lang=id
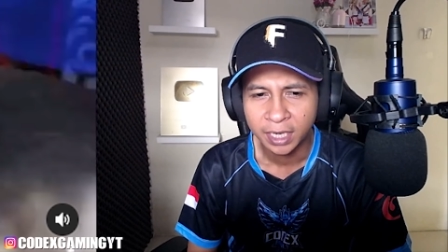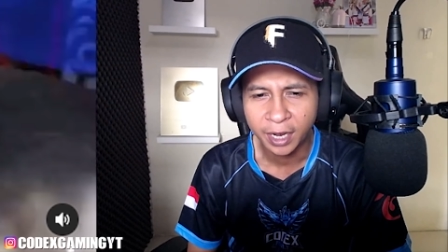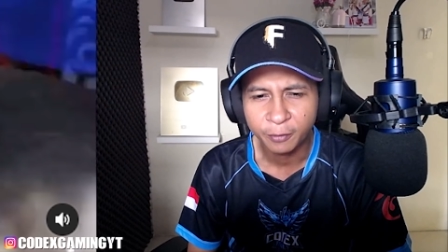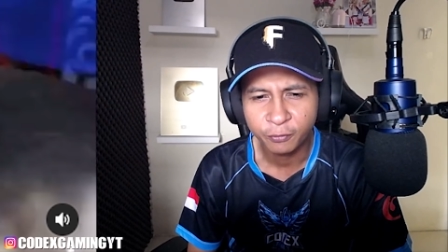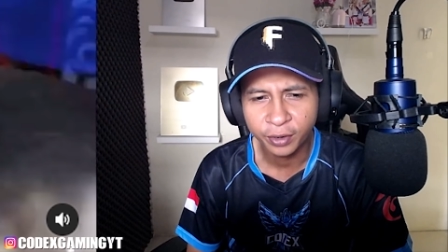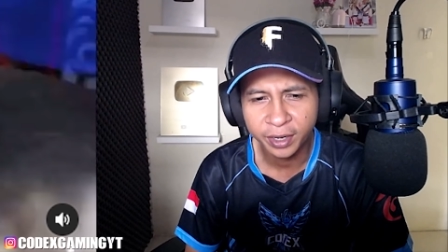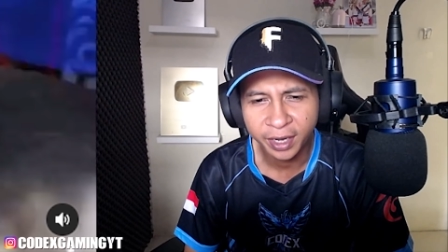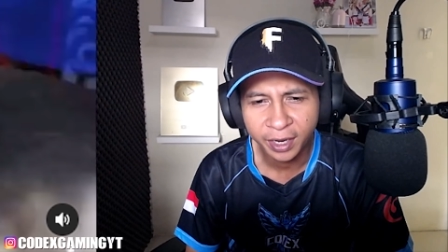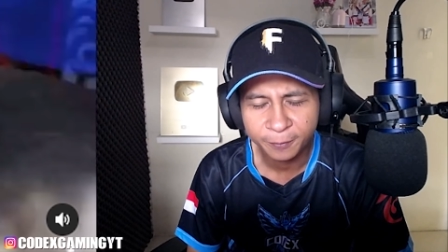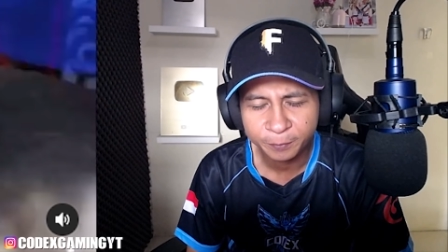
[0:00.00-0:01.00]
iPhone nih
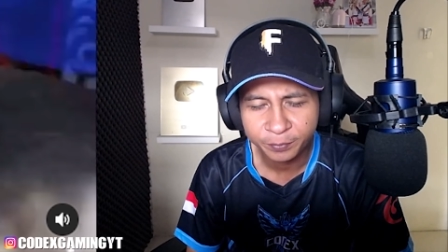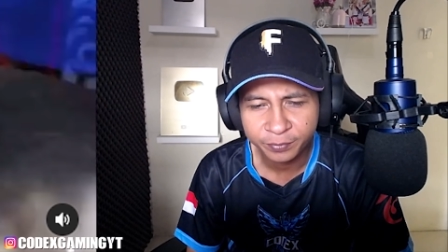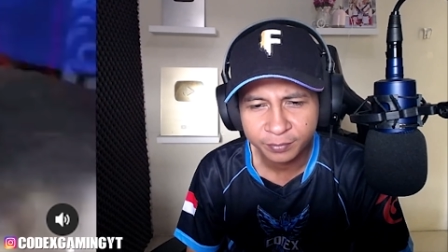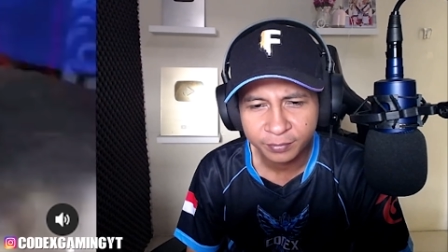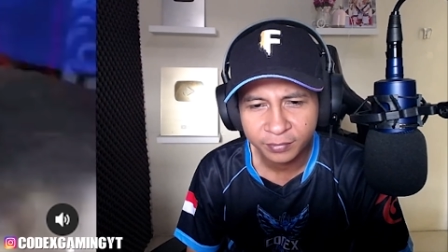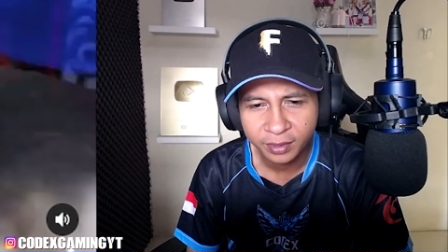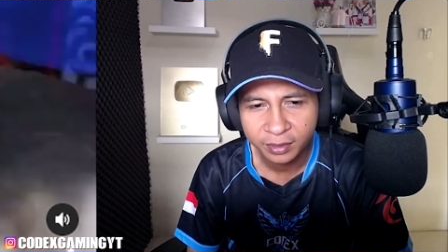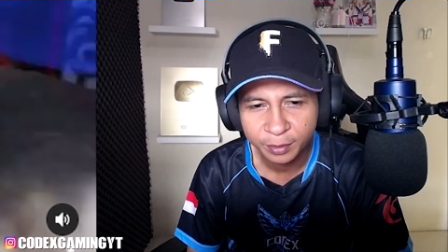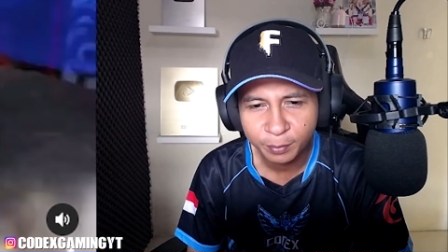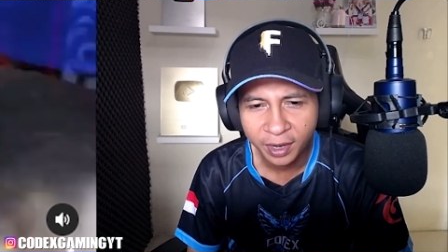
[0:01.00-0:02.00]
kayak
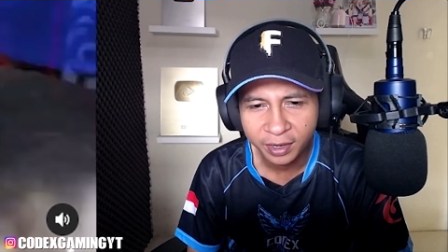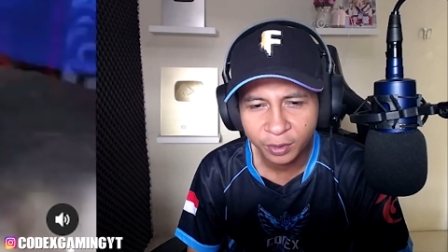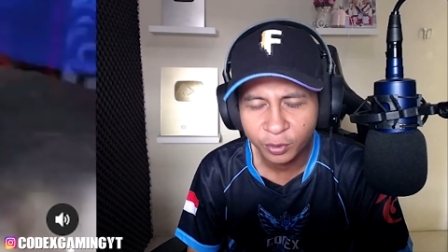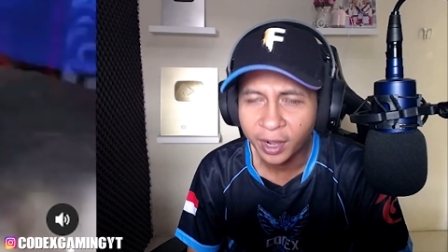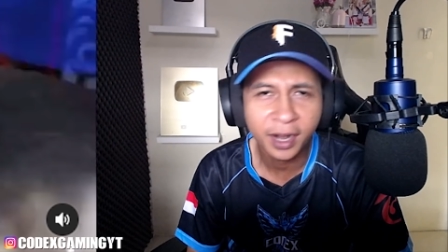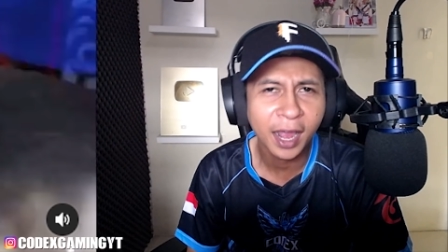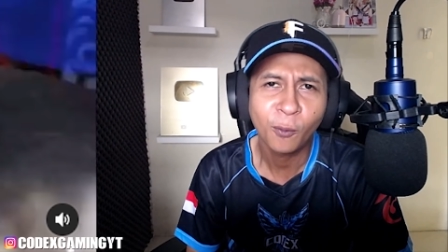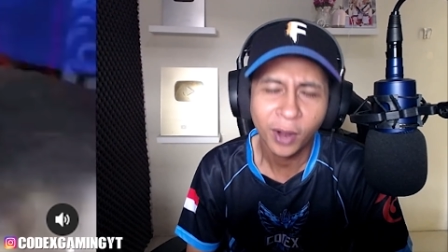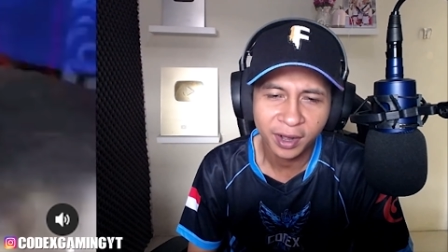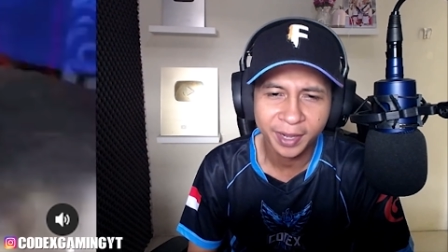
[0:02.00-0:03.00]
gimana ya, udah gak ada
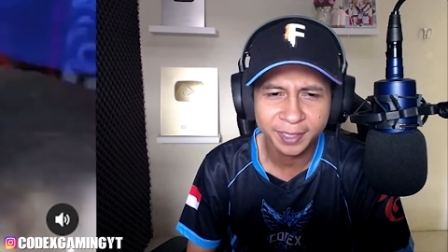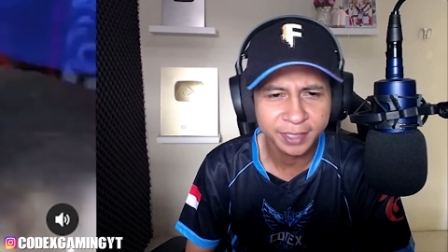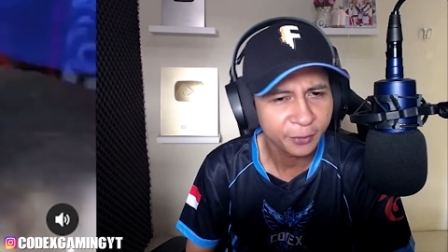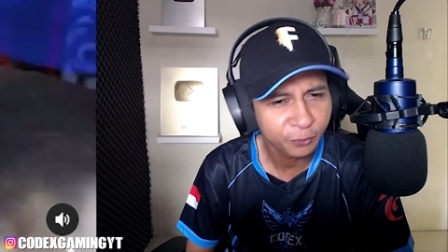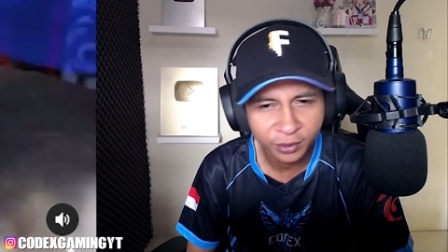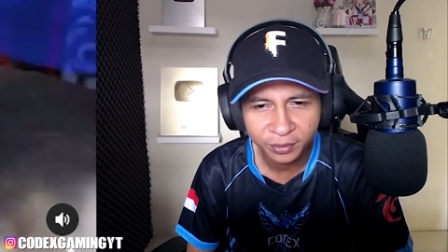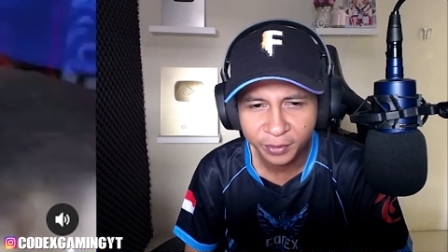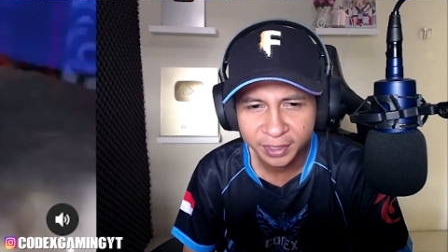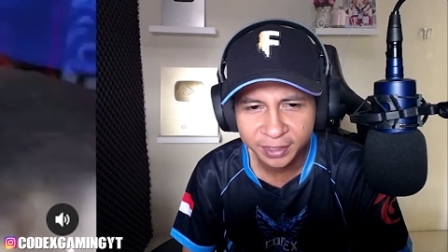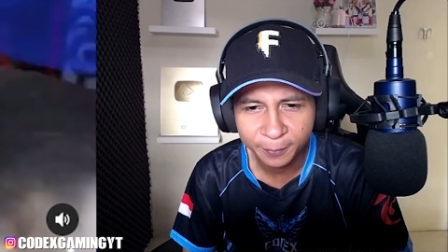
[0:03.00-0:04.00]
lawan lah guys si iPhone itu
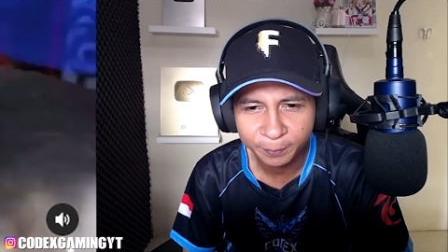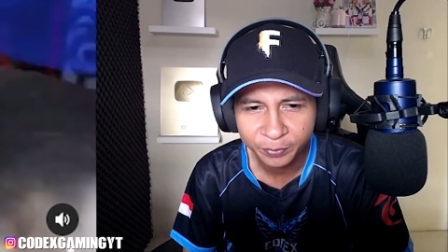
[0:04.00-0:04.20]
guys ya.